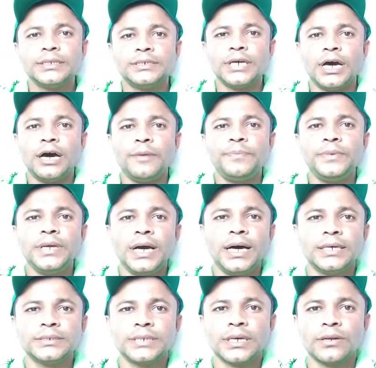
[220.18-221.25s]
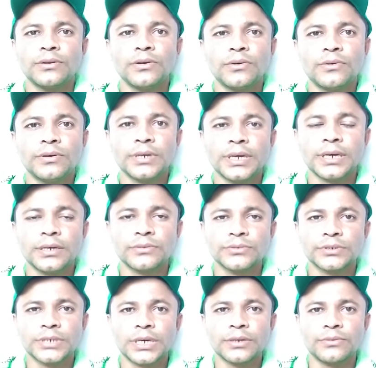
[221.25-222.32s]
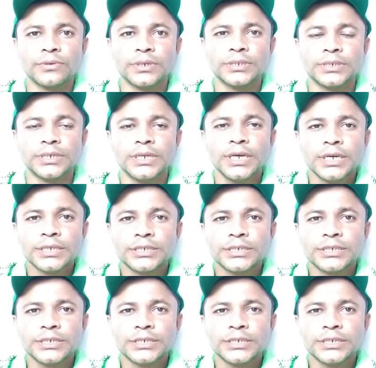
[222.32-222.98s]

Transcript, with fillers: যে আপনি হাজারো লক্ষ টাকা রোজগার করেছেন